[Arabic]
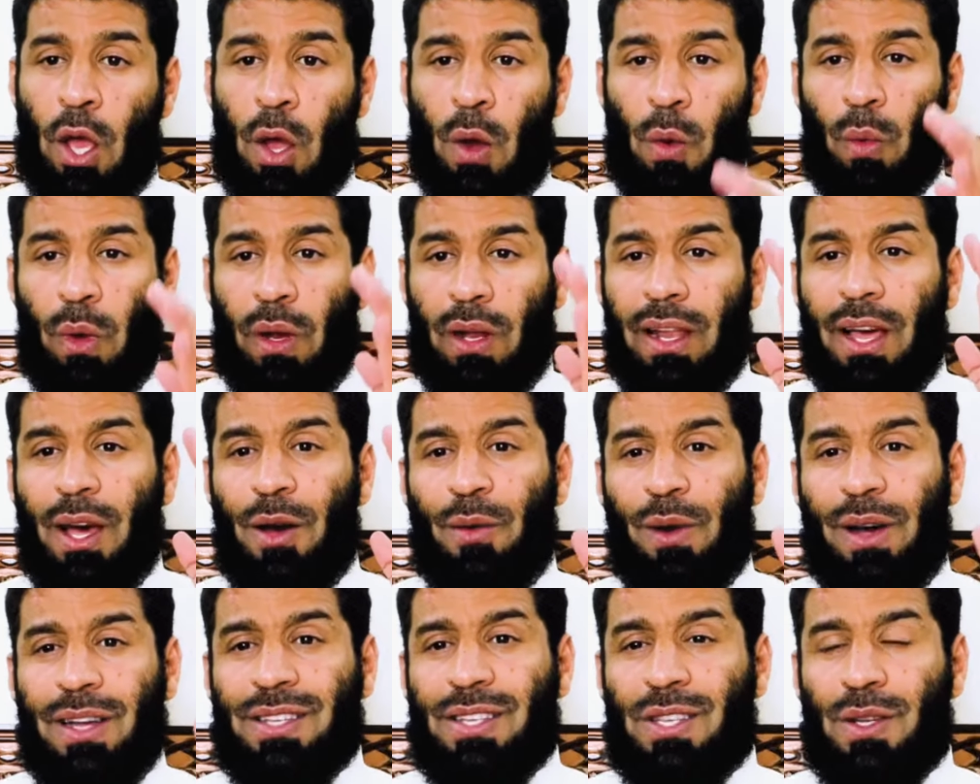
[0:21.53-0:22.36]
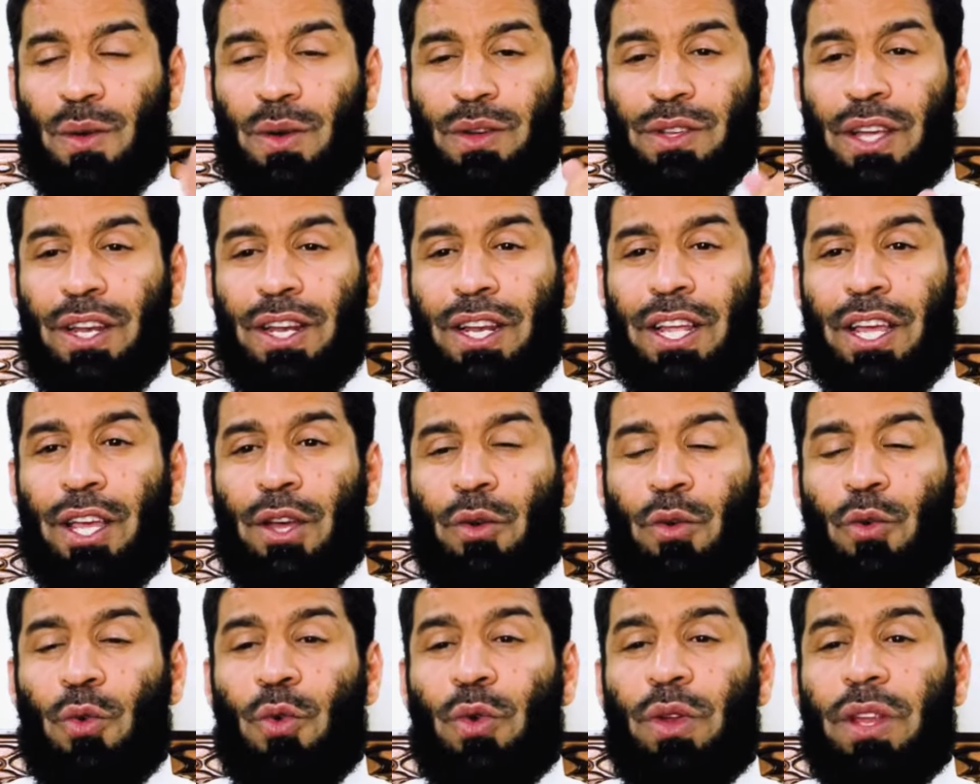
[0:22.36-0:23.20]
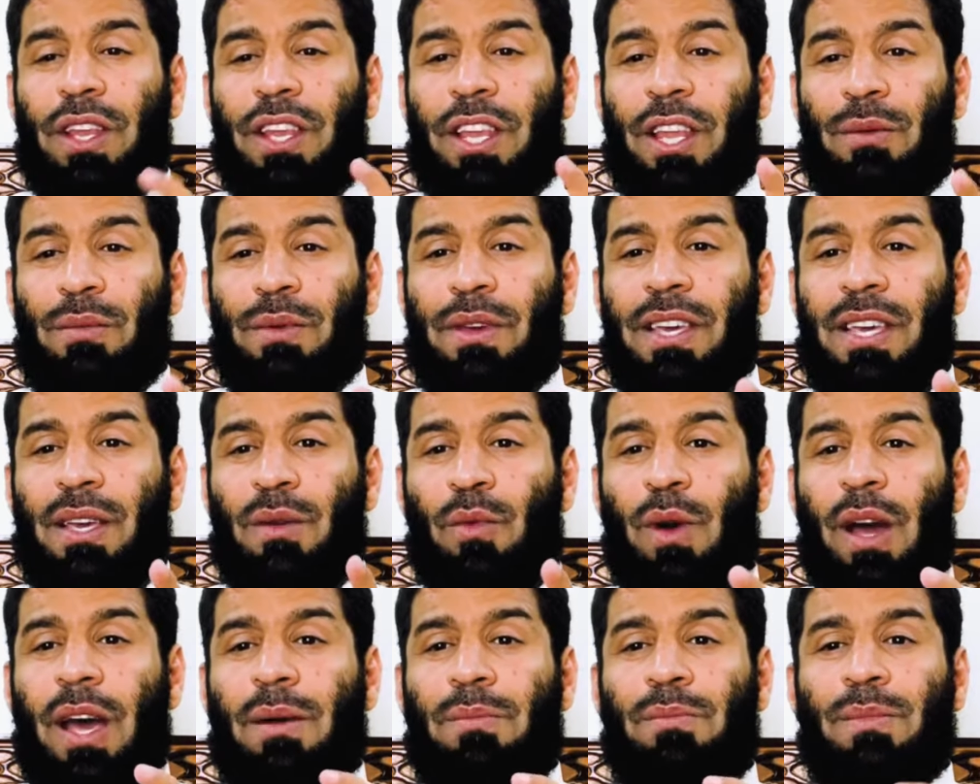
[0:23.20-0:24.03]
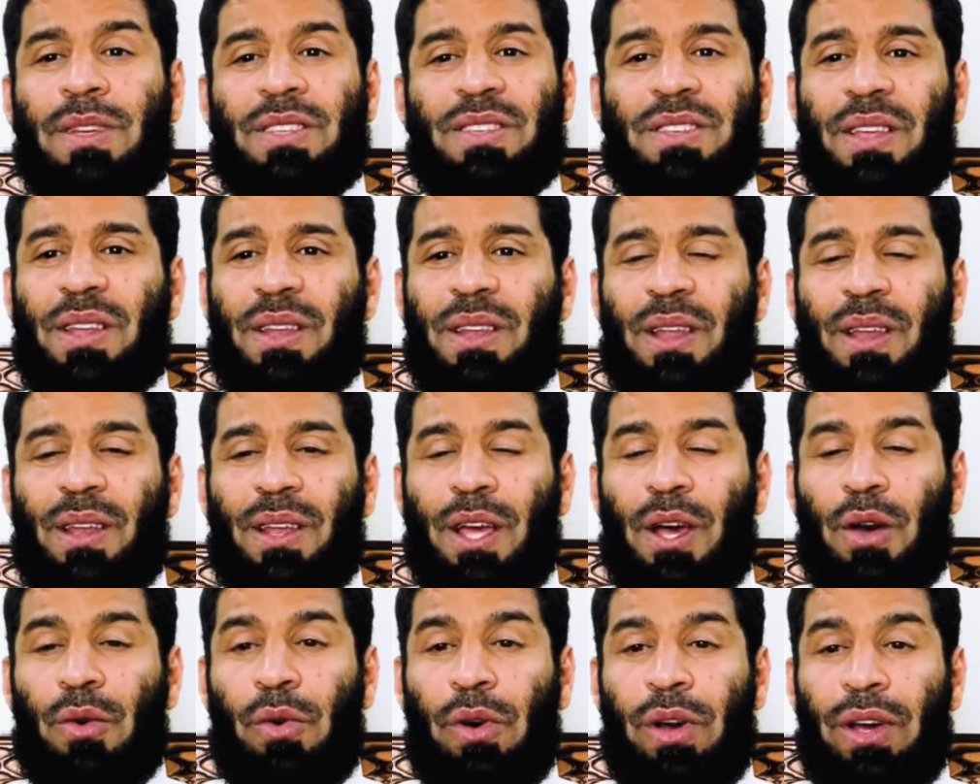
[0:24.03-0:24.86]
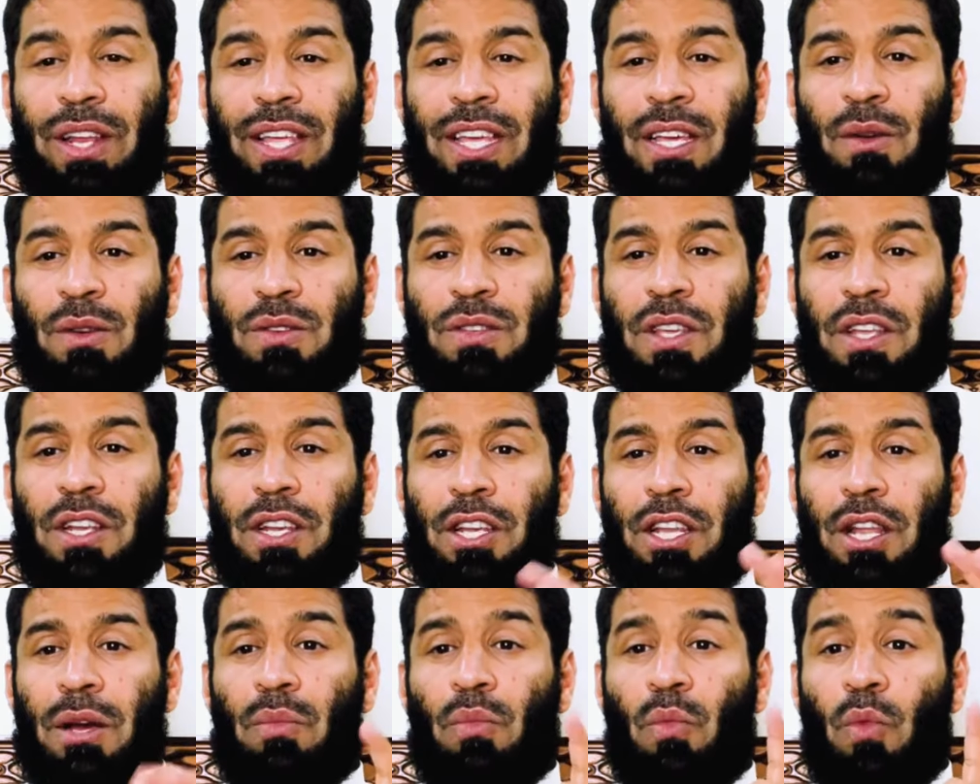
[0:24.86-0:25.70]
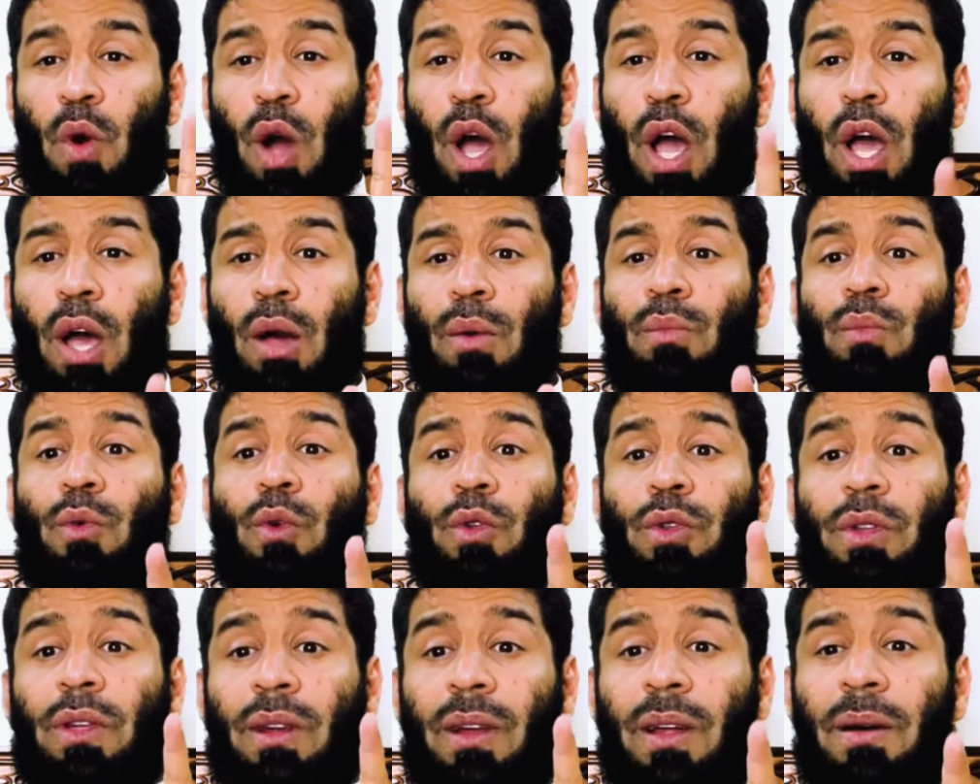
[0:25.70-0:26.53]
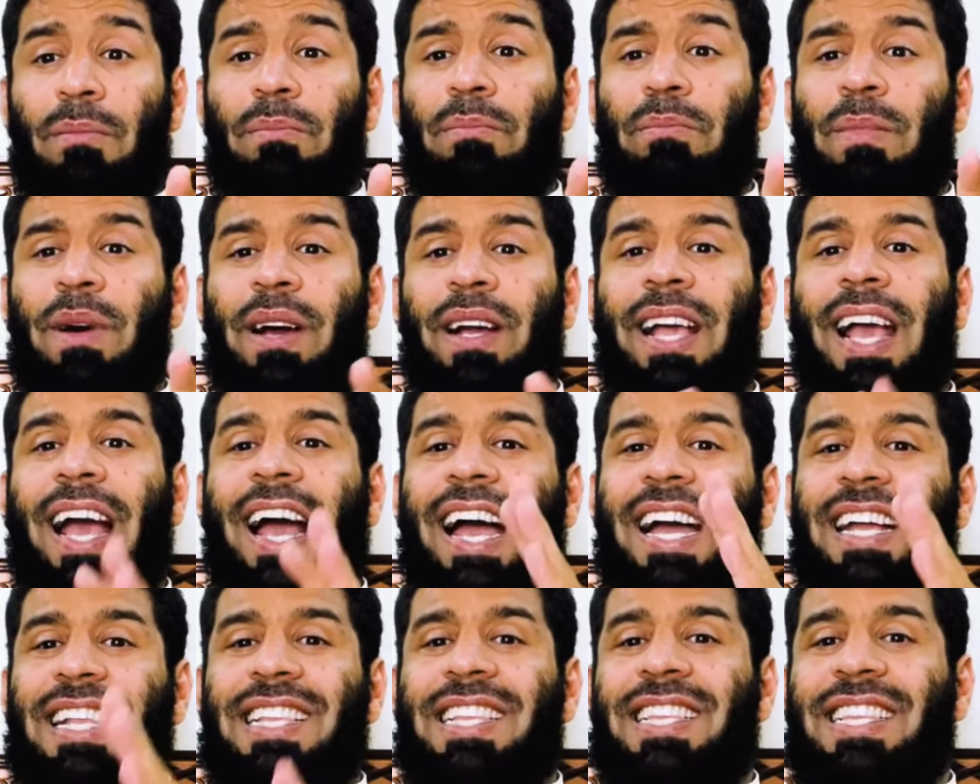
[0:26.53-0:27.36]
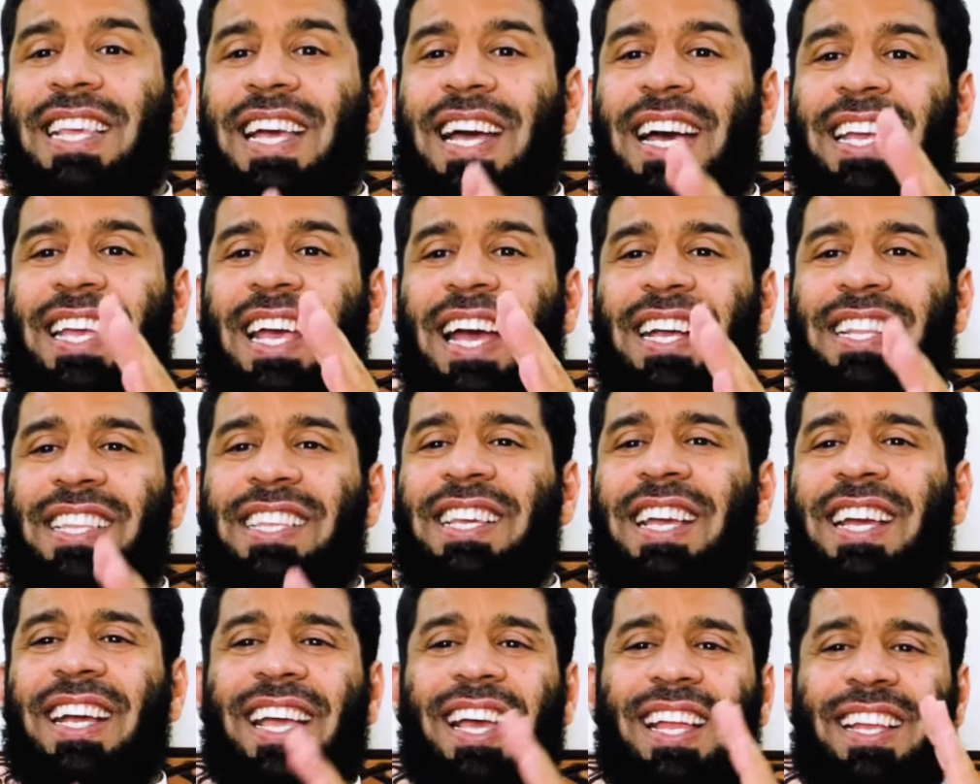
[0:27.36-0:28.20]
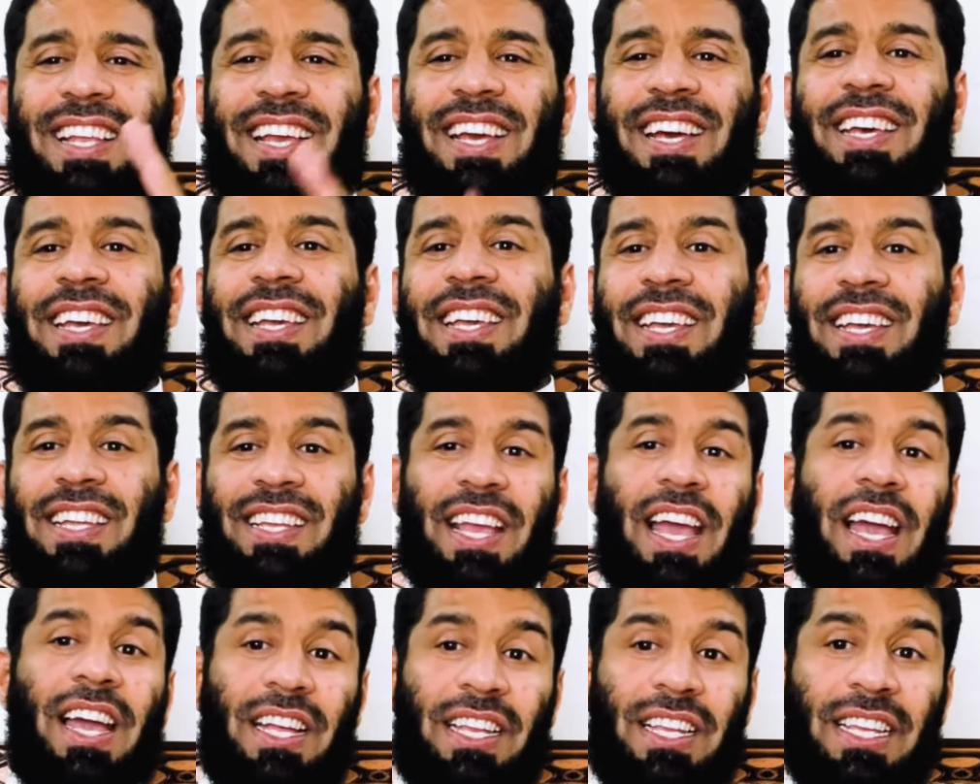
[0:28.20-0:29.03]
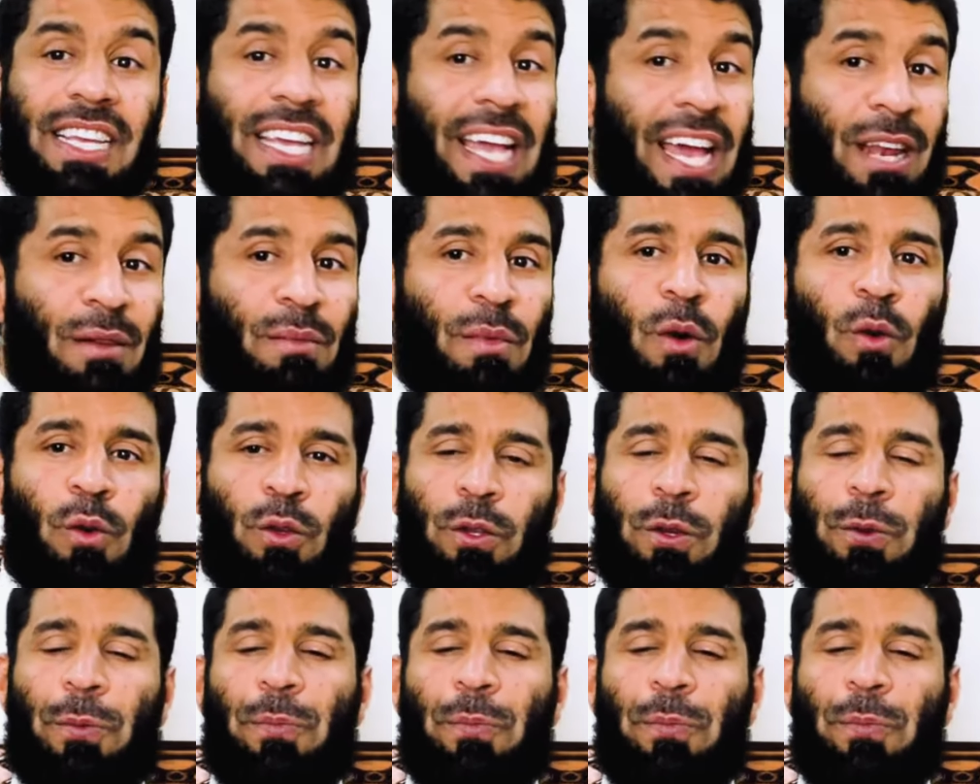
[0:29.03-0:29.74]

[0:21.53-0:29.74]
والله عز وجل يقول للنبي محمد صلى الله عليه وسلم واعبد ربك حتى يأتيك اليقين يعني الموت